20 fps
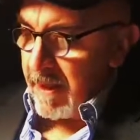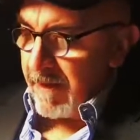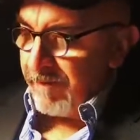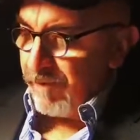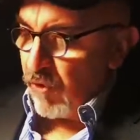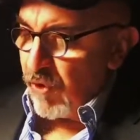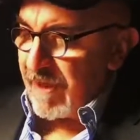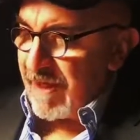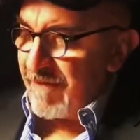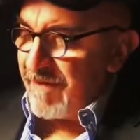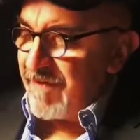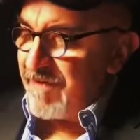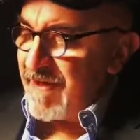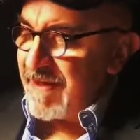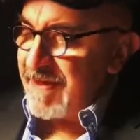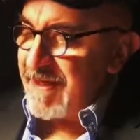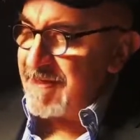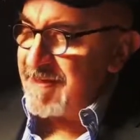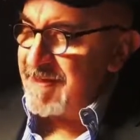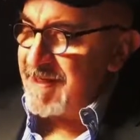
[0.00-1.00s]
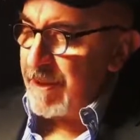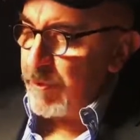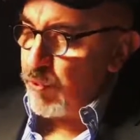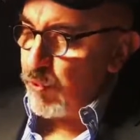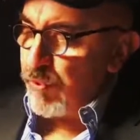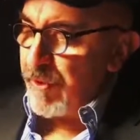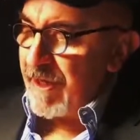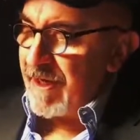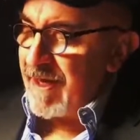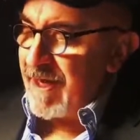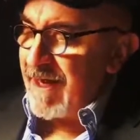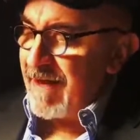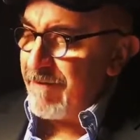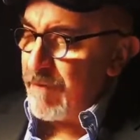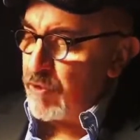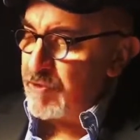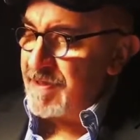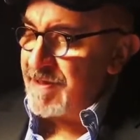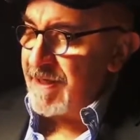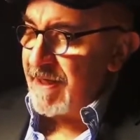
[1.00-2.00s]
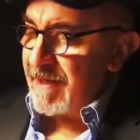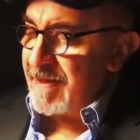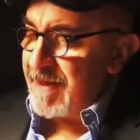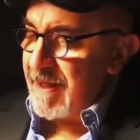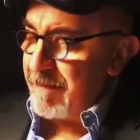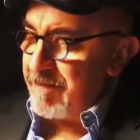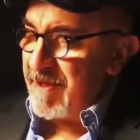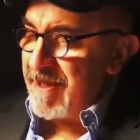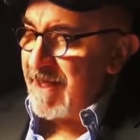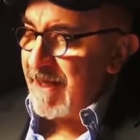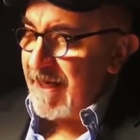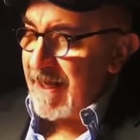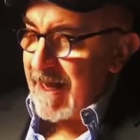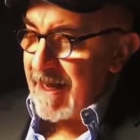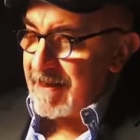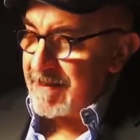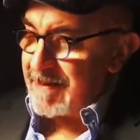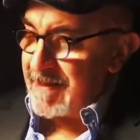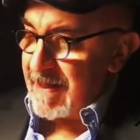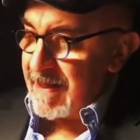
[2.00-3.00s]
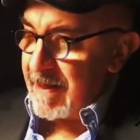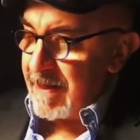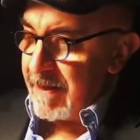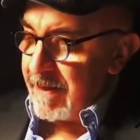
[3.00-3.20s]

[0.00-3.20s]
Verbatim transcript: voi che vivete sicuri nelle vostre tiepide case,